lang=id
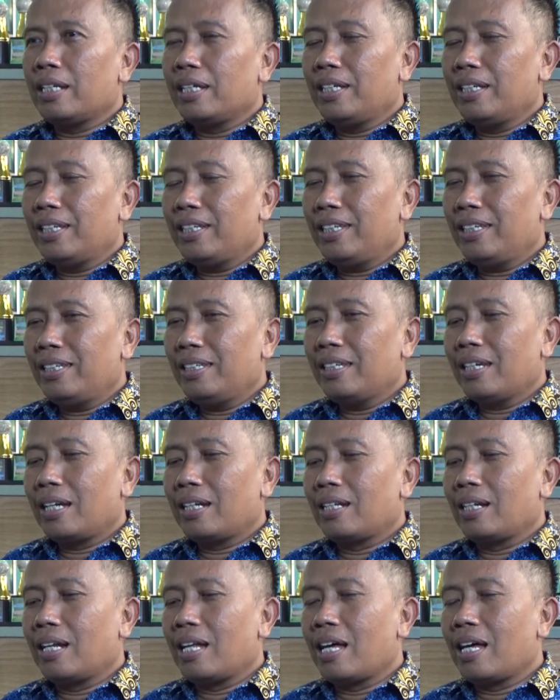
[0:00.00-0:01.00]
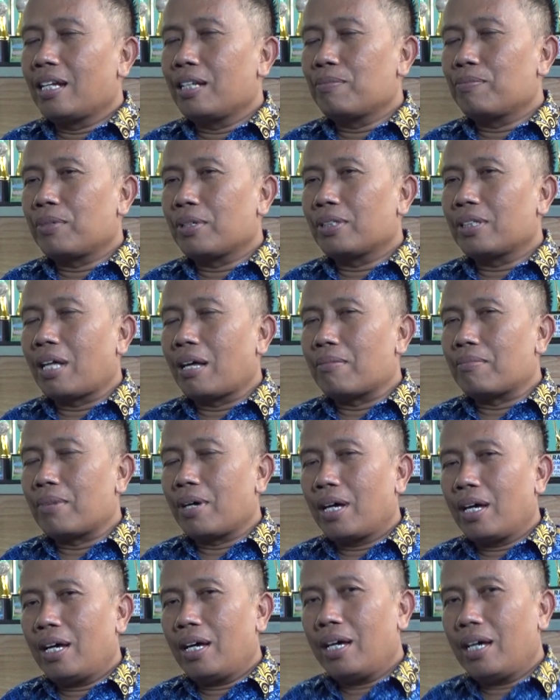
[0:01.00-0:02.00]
ini adalah hari pertama